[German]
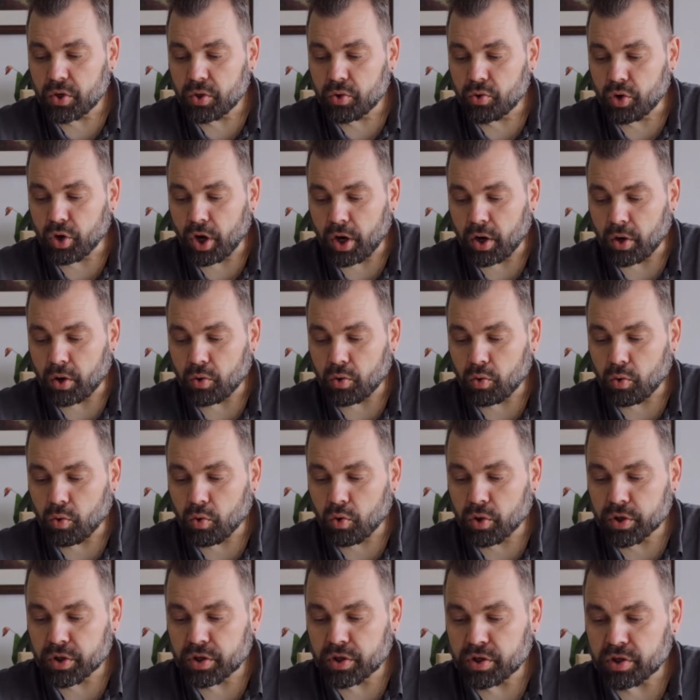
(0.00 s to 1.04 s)
Ja,
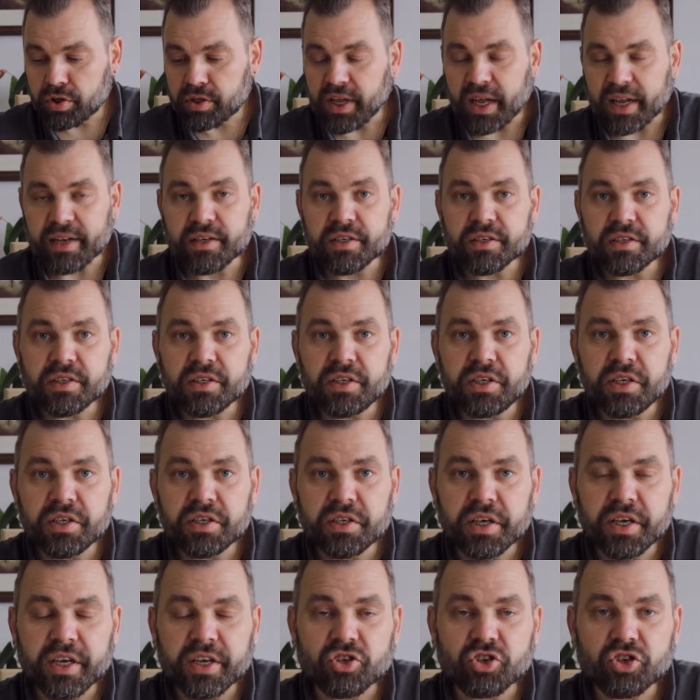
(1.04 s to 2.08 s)
und dann ist die
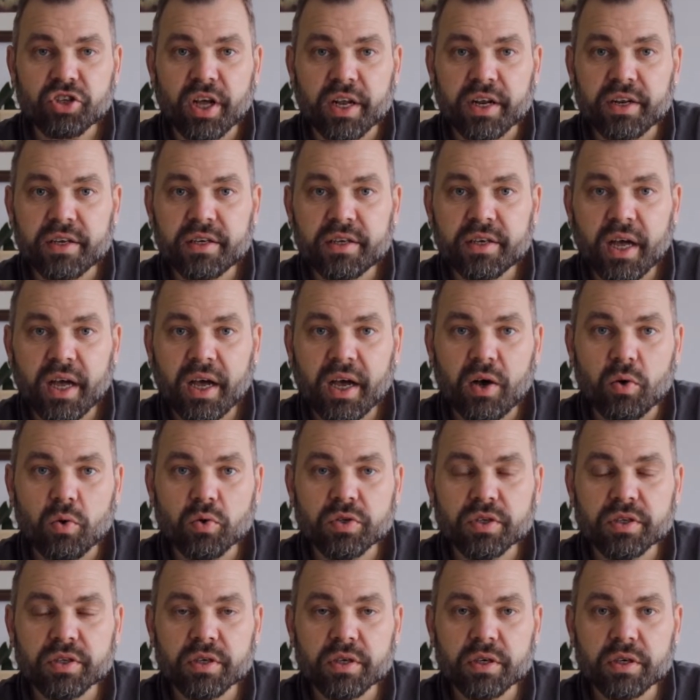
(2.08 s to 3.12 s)
Idee entstanden,
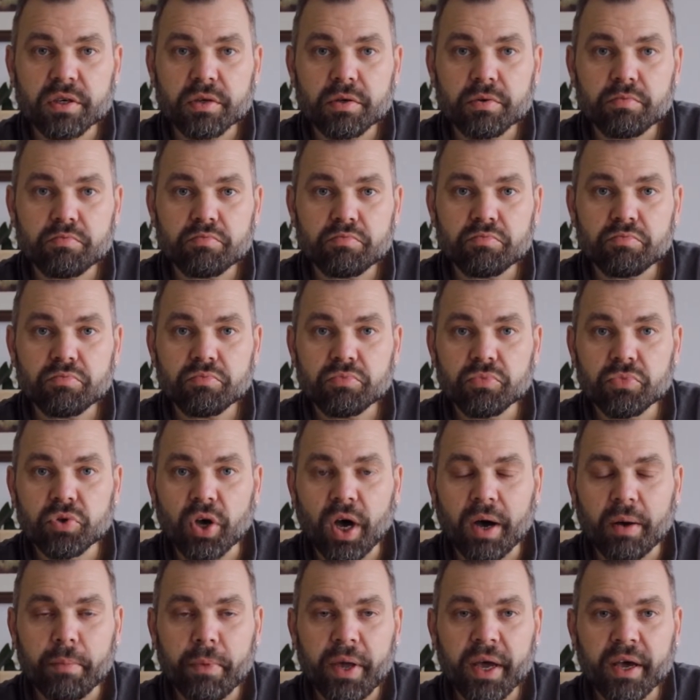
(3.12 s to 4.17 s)
daraus äh,
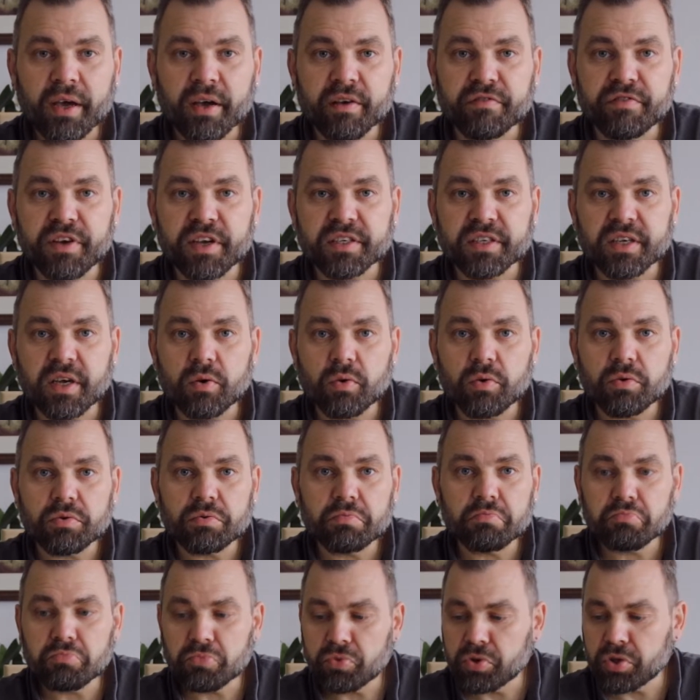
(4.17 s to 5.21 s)
ja, mehrere Fässer
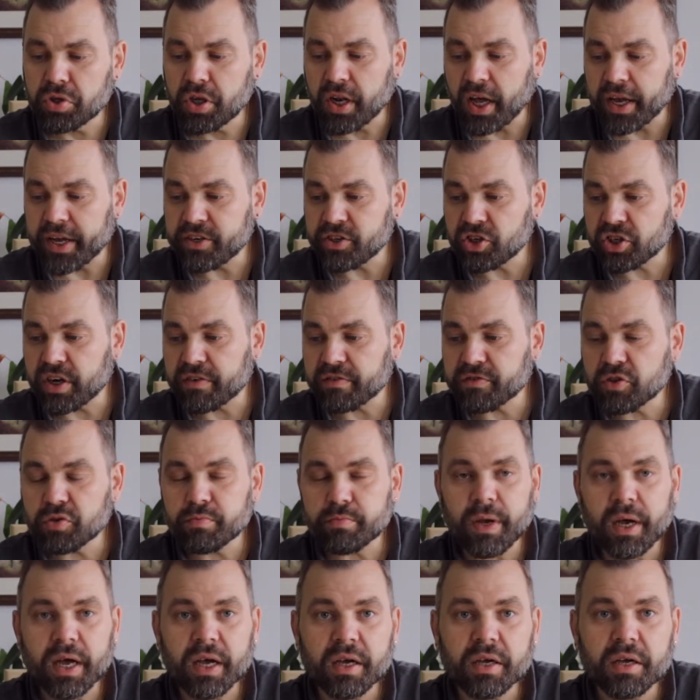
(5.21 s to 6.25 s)
eine Leidenschaft zu
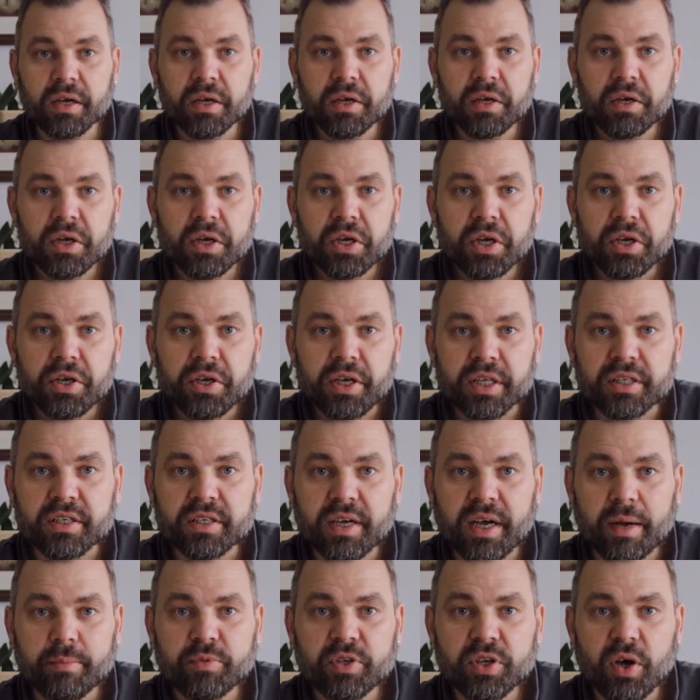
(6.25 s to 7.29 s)
machen. Jetzt
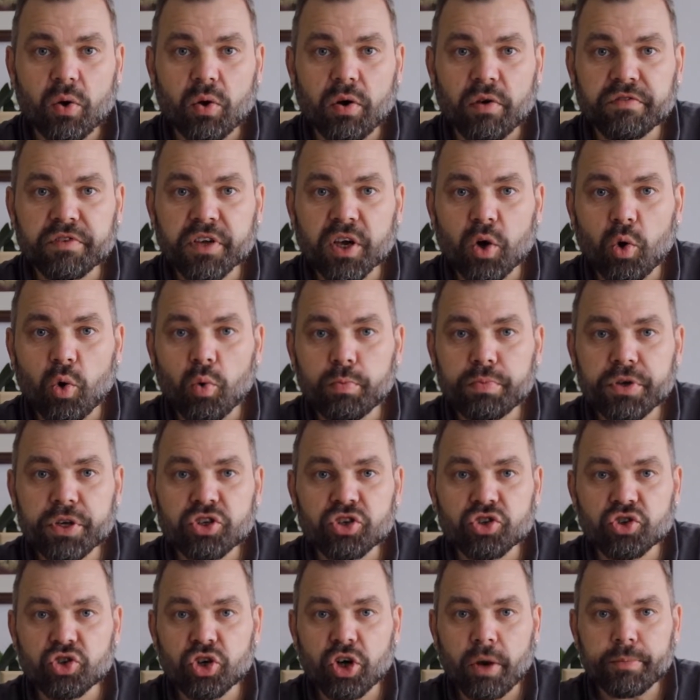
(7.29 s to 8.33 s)
haben sie auch auf ihrer Homepage
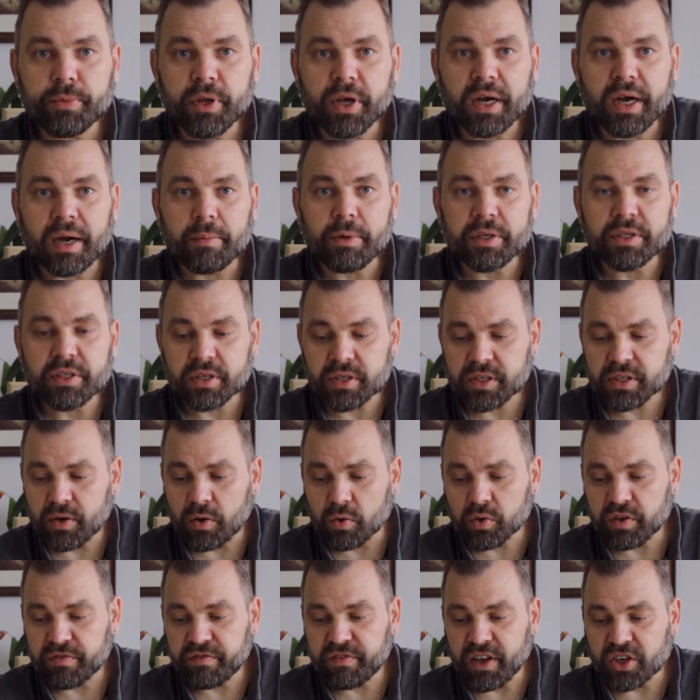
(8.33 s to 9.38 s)
einen Shop, da kann man sich
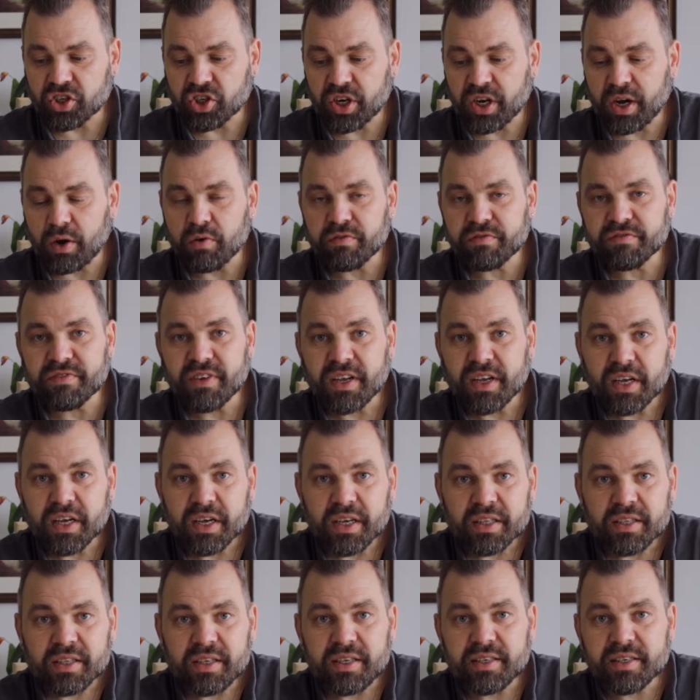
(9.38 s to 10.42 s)
auch die Flaschen kaufen.
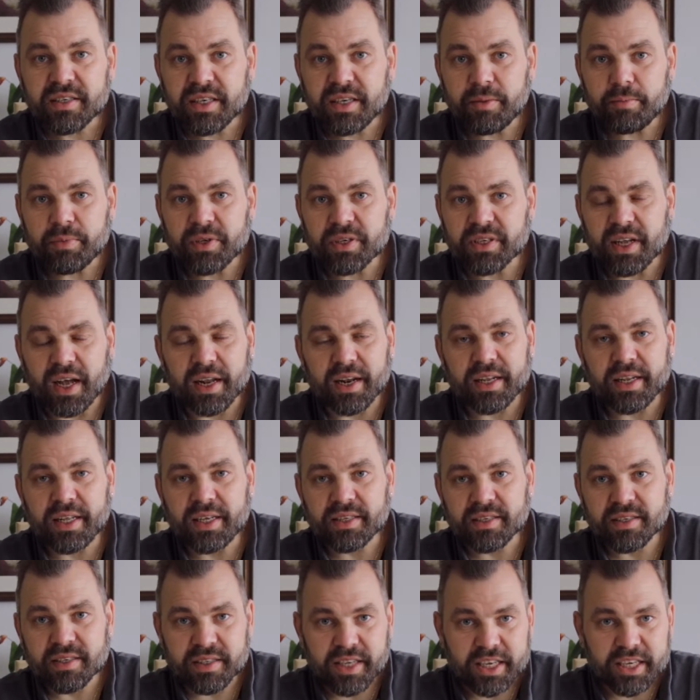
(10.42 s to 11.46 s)
Diese gibt es
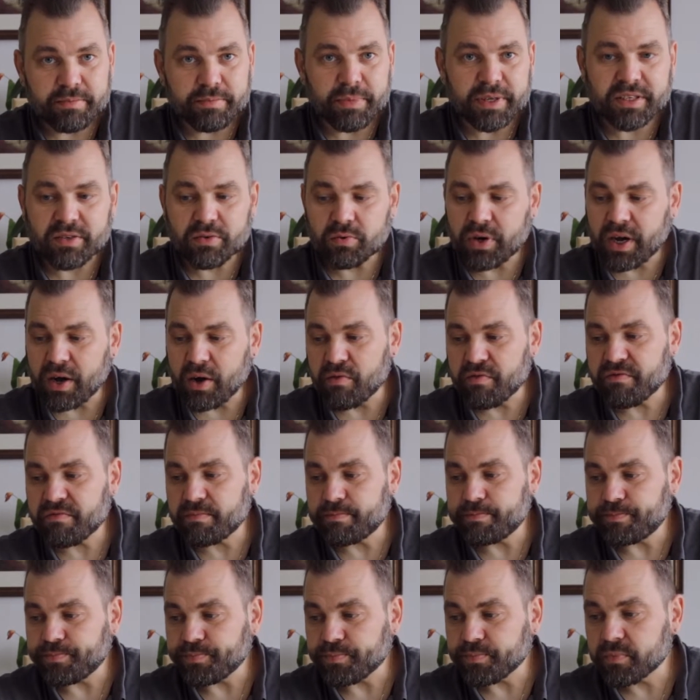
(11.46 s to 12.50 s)
allerdings nicht mehr zu
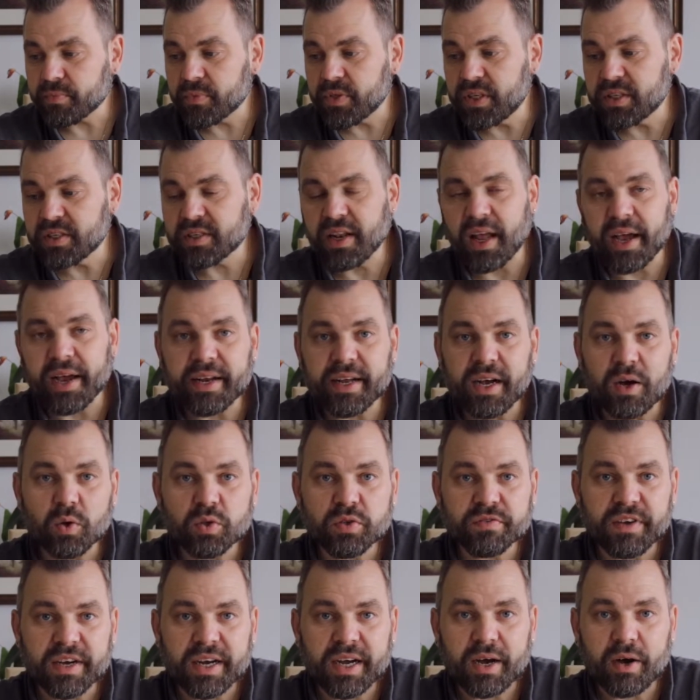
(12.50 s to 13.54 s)
kaufen. Die ist leider
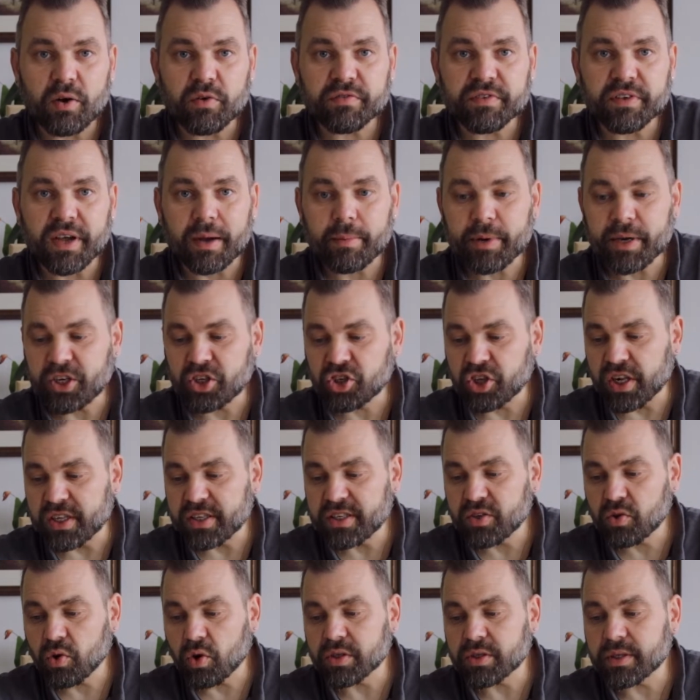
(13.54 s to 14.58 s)
ausverkauft, aber ich stelle
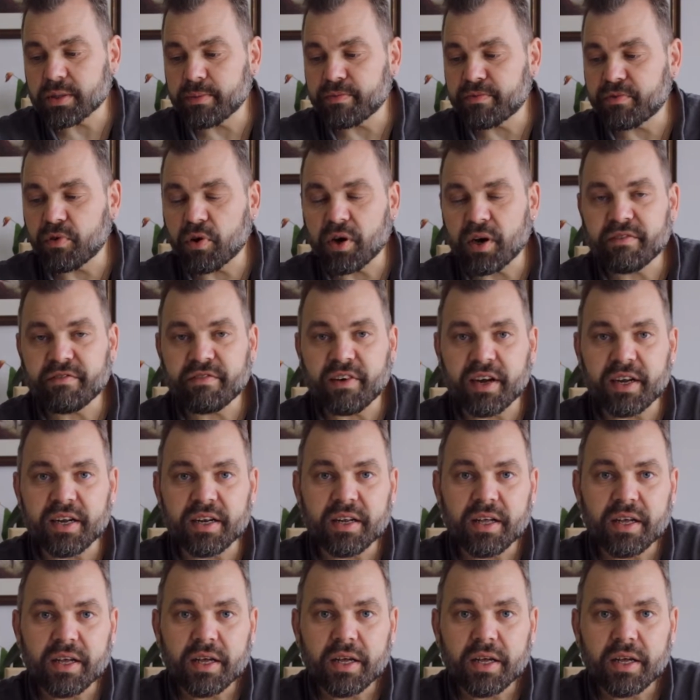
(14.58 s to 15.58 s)
sie trotzdem vor, weil